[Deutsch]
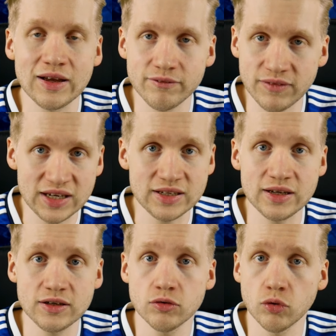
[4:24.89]

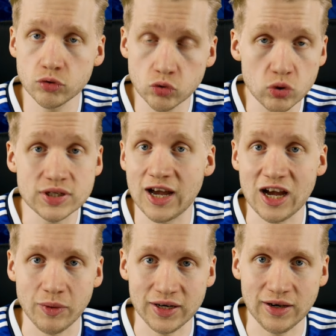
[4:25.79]
wichtig und gute
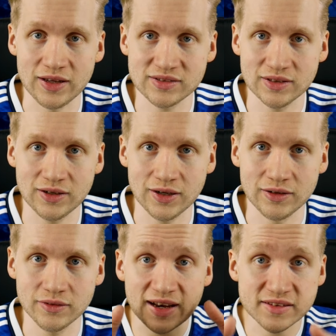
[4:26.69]
Arbeit leisten kann.
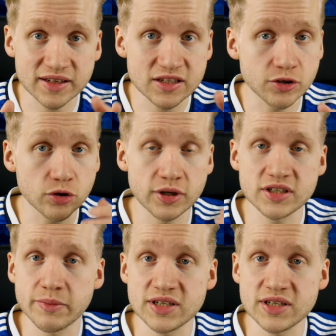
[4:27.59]
Gleichzeitig kündigte